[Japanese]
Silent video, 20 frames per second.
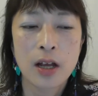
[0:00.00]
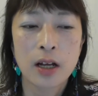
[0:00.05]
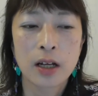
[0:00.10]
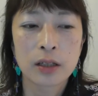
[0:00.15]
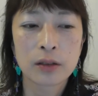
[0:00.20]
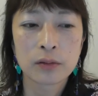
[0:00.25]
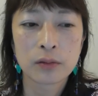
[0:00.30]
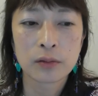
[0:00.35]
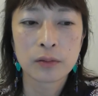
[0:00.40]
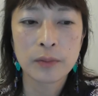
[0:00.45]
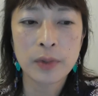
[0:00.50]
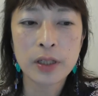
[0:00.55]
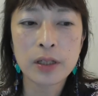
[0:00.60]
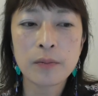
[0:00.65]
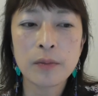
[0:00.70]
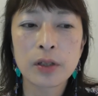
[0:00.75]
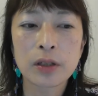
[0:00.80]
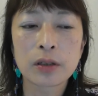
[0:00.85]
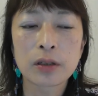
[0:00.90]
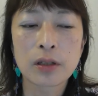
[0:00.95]
あのまだ
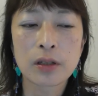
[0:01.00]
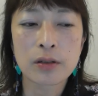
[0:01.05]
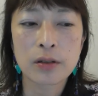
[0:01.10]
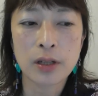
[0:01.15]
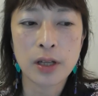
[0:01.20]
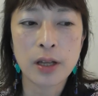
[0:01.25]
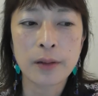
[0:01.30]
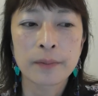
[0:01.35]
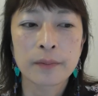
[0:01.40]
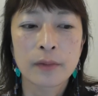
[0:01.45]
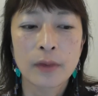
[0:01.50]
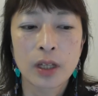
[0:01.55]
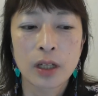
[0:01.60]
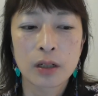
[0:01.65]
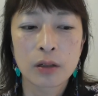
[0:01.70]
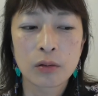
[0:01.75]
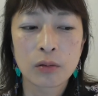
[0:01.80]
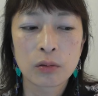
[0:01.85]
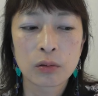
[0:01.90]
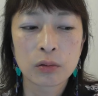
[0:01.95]
まだですね
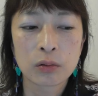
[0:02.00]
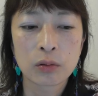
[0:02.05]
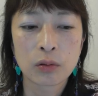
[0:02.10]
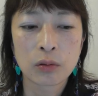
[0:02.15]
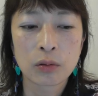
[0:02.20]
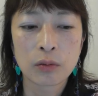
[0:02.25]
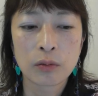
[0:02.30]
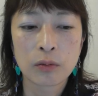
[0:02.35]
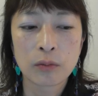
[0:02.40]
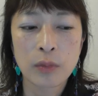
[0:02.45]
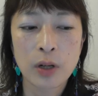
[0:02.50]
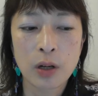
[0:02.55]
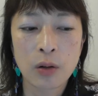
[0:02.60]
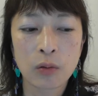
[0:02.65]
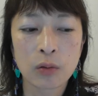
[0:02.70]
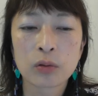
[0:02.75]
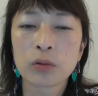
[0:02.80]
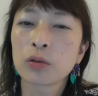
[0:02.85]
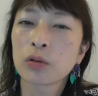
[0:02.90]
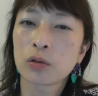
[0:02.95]
いろいろと、まあ、
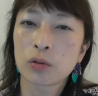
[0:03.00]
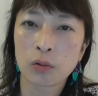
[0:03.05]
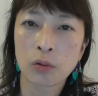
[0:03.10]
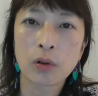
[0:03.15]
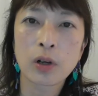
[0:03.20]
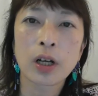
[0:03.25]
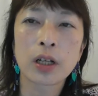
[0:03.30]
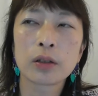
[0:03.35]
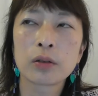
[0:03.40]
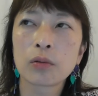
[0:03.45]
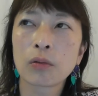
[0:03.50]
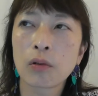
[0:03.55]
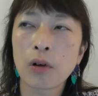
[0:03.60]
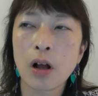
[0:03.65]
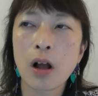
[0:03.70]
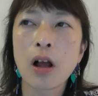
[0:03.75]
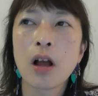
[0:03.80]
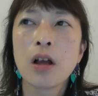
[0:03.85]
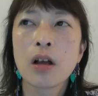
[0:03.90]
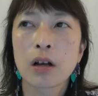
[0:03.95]
本の紹介と
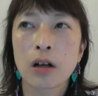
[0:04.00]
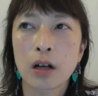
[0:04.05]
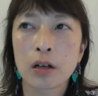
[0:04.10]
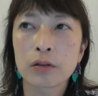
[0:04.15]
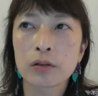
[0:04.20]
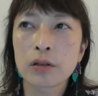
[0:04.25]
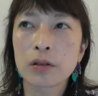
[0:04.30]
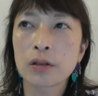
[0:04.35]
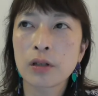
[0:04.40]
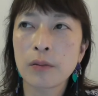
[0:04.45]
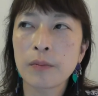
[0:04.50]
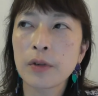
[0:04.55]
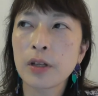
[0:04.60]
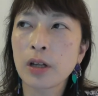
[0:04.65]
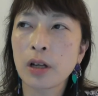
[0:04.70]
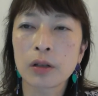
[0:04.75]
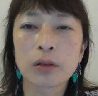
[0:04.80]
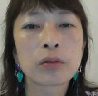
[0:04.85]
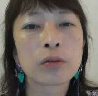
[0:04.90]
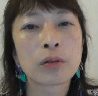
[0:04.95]
か各地
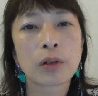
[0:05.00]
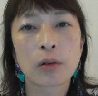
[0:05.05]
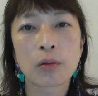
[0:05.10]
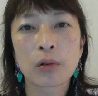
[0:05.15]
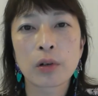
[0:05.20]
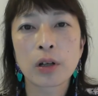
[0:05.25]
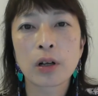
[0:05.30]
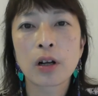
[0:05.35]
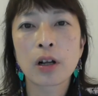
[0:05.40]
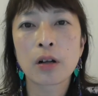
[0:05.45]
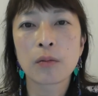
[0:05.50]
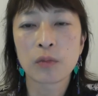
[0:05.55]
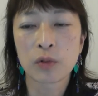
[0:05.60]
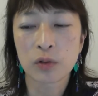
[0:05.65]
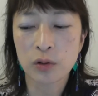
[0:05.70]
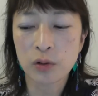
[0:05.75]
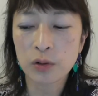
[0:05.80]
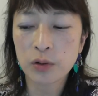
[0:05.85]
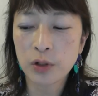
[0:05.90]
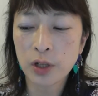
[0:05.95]
セミナーというのはこれからも
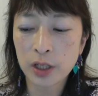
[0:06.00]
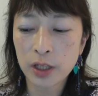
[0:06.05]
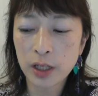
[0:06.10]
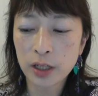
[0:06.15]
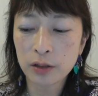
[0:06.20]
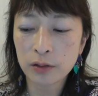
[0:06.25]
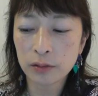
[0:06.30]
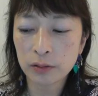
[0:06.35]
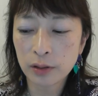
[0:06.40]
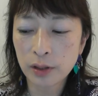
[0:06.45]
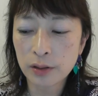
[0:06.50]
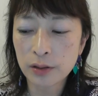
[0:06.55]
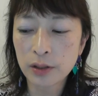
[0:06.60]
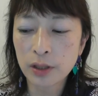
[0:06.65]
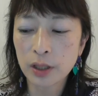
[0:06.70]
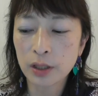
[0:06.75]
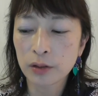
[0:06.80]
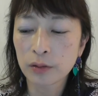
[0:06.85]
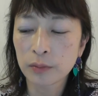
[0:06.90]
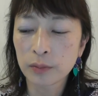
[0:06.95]
続けていくんです
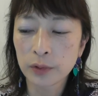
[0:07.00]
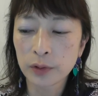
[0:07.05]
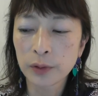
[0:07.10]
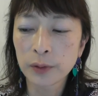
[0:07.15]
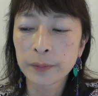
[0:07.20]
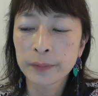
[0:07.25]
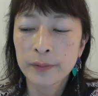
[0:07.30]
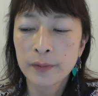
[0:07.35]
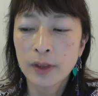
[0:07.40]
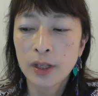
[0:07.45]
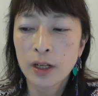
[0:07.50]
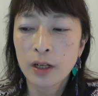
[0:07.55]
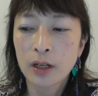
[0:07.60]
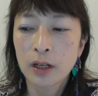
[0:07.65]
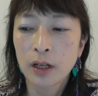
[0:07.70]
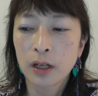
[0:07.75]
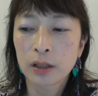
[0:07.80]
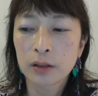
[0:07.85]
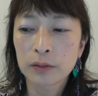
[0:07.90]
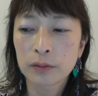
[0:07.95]
けれども
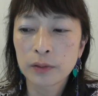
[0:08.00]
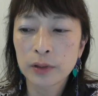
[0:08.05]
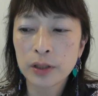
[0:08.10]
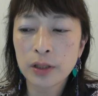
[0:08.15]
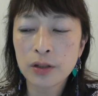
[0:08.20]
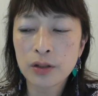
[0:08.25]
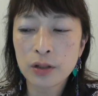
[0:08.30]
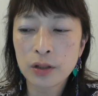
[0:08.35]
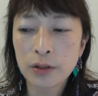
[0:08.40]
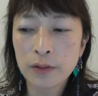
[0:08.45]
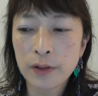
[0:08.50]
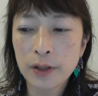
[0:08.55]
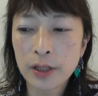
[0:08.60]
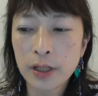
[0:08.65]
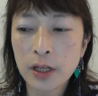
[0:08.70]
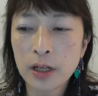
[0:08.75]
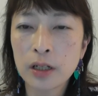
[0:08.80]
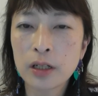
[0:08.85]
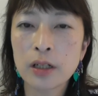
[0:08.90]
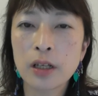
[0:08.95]
あの私は
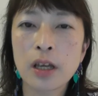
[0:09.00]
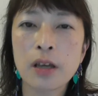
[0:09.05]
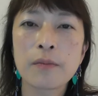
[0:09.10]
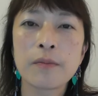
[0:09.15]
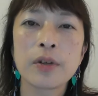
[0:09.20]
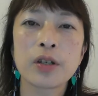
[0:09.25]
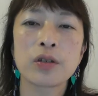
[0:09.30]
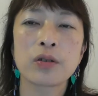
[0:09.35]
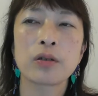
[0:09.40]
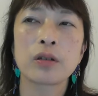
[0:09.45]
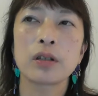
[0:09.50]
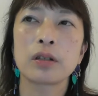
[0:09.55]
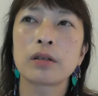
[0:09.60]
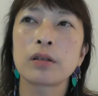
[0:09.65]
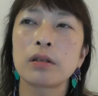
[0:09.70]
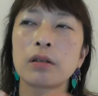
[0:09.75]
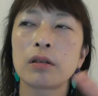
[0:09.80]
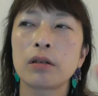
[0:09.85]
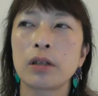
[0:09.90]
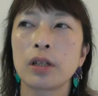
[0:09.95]
やはり現場主義っ
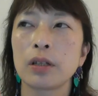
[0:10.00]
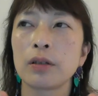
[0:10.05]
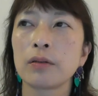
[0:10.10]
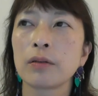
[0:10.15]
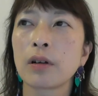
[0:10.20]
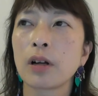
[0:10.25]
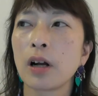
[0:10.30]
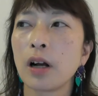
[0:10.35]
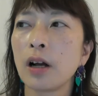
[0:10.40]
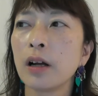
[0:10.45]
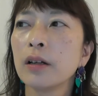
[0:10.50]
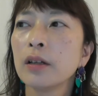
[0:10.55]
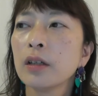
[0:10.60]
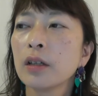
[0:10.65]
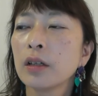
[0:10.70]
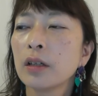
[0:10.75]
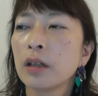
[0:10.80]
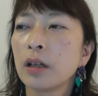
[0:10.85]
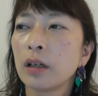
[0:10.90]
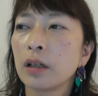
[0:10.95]
てっていうか
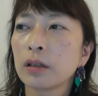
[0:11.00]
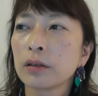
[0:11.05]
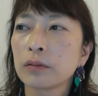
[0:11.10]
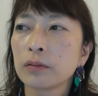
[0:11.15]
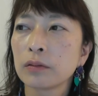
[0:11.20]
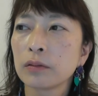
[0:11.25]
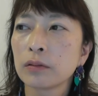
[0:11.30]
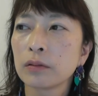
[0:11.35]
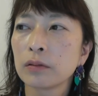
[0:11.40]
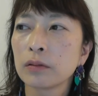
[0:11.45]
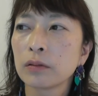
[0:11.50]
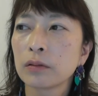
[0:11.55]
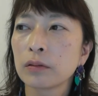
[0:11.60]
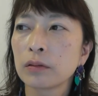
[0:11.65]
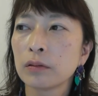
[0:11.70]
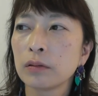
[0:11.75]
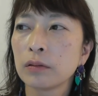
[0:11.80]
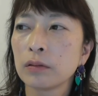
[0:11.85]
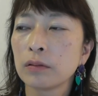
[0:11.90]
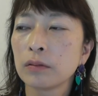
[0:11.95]
あ
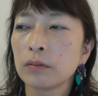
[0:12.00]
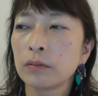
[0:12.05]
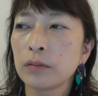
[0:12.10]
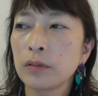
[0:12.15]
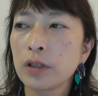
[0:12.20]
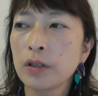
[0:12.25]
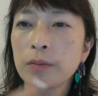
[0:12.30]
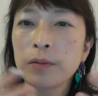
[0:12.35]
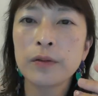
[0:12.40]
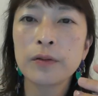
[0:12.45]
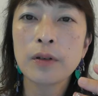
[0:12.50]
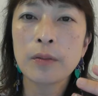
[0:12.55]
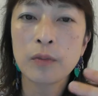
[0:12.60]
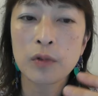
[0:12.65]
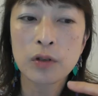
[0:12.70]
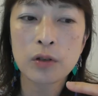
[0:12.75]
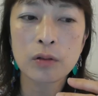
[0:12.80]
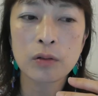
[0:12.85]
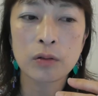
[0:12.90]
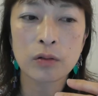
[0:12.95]
の自分は
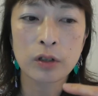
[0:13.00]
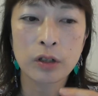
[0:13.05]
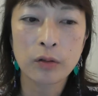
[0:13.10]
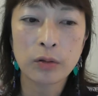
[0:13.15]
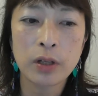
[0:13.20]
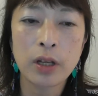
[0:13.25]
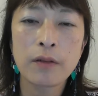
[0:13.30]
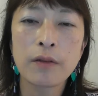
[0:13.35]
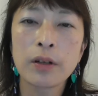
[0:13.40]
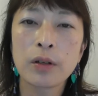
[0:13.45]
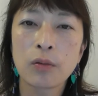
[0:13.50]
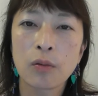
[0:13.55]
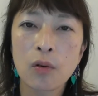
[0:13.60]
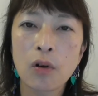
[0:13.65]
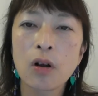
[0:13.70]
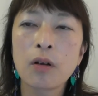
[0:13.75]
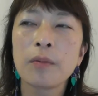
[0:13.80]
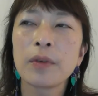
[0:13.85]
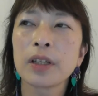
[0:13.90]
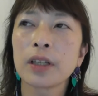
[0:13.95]
もちろん拠点は
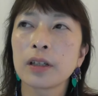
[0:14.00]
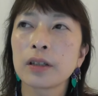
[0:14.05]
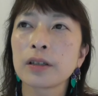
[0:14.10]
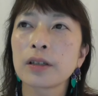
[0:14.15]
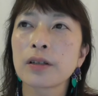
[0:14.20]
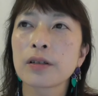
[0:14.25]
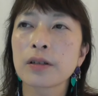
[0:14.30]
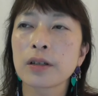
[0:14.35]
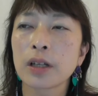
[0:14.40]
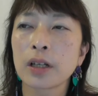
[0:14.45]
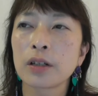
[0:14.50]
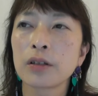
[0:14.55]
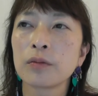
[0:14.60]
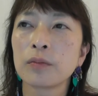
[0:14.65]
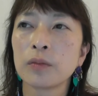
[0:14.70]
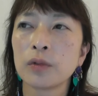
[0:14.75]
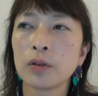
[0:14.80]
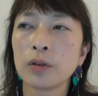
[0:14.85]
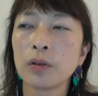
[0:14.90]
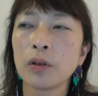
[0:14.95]
横浜なんですけれど
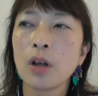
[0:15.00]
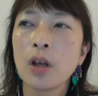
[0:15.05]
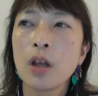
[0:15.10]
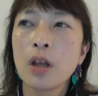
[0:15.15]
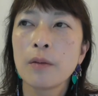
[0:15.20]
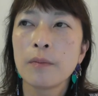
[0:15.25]
も、